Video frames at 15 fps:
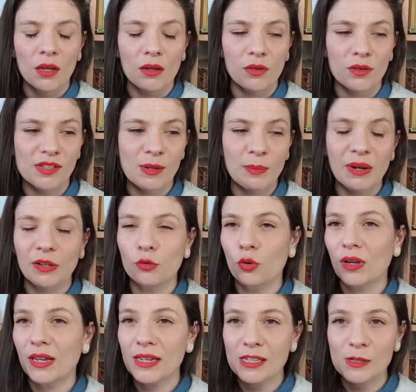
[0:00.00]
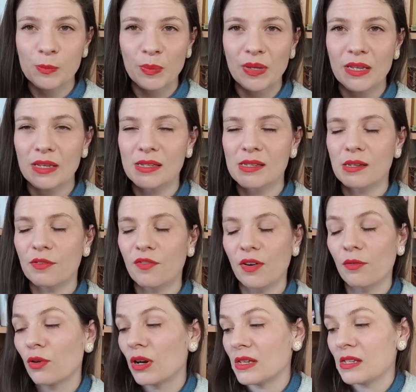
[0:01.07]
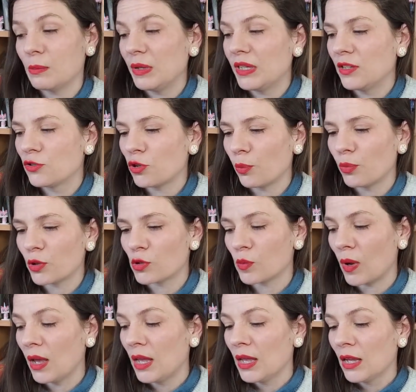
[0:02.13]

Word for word: Euh, c'est plein de respect, c'est enfin voilà, c'est Becky Chambers quoi.